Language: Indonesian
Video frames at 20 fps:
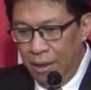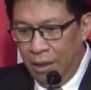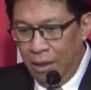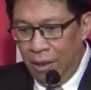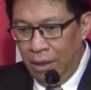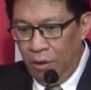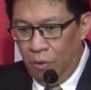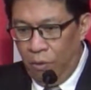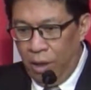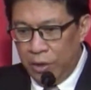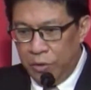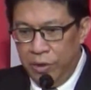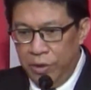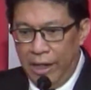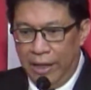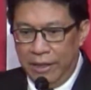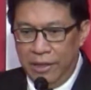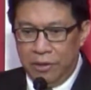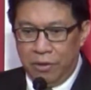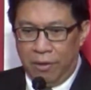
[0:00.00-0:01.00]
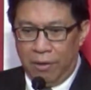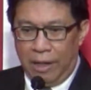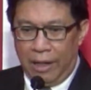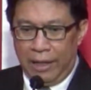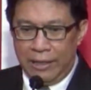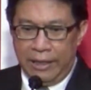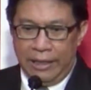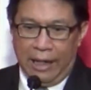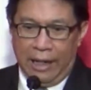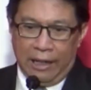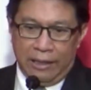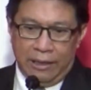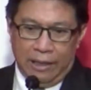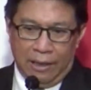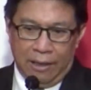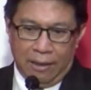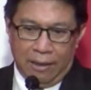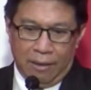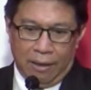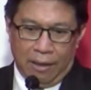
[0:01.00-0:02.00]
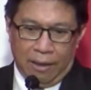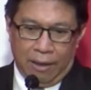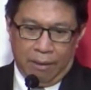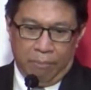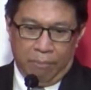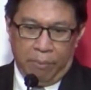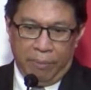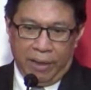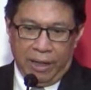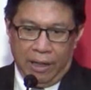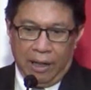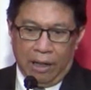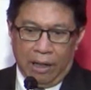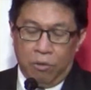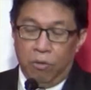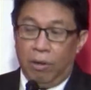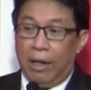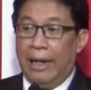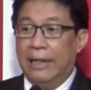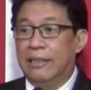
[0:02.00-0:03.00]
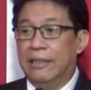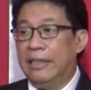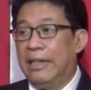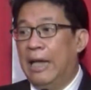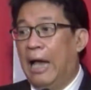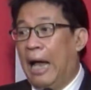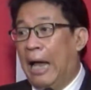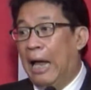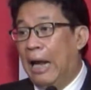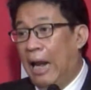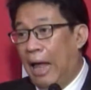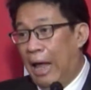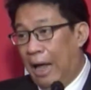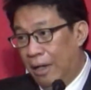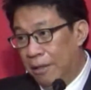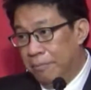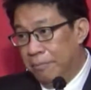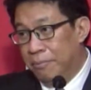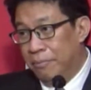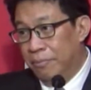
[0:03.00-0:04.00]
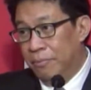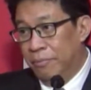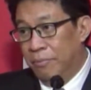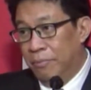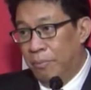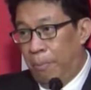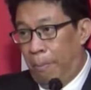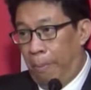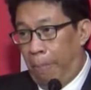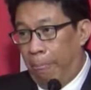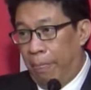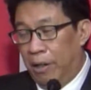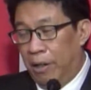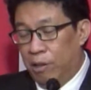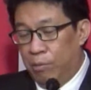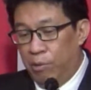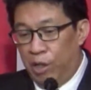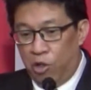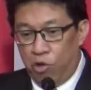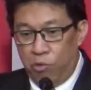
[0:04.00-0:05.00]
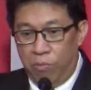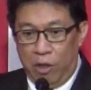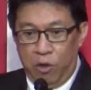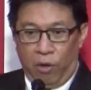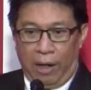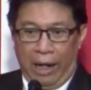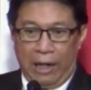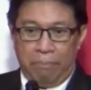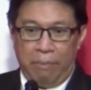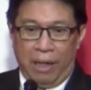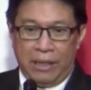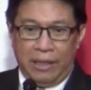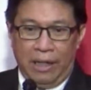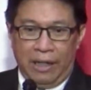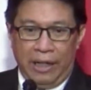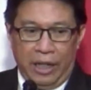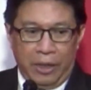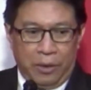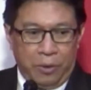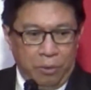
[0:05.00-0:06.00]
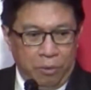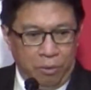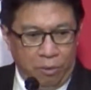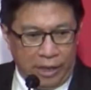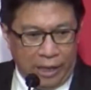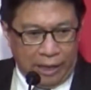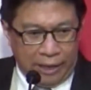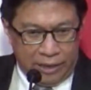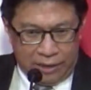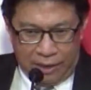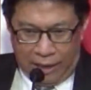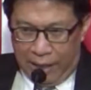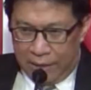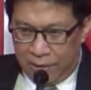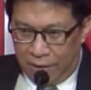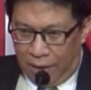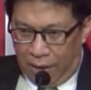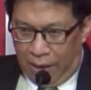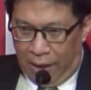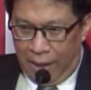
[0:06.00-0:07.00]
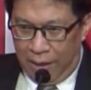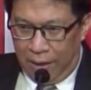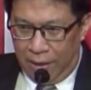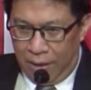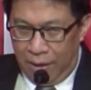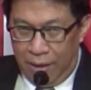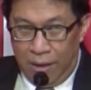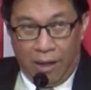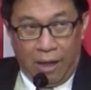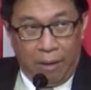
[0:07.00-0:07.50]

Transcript: Waktu nyanyi, saudara saya nyanyi memilih lagu Kasih Allah dan kemudian rumah duka Majaya itu ya disekat-sekat dengan